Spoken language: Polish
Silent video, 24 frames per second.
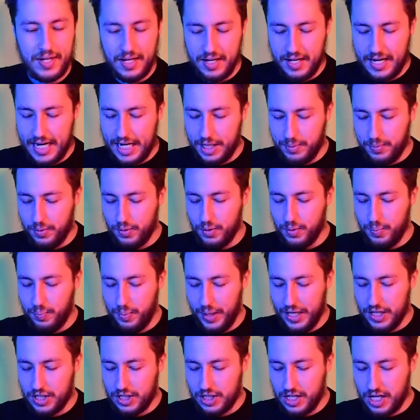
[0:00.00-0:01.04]
Red Bull
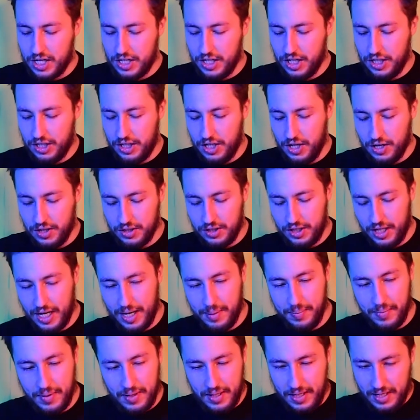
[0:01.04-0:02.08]

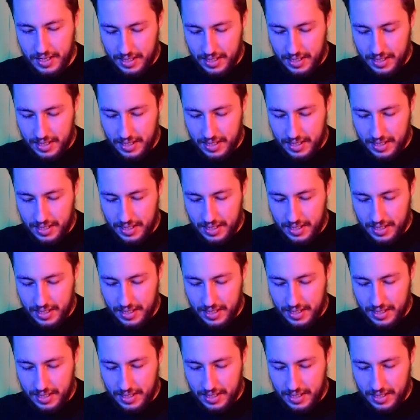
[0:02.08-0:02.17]
5,48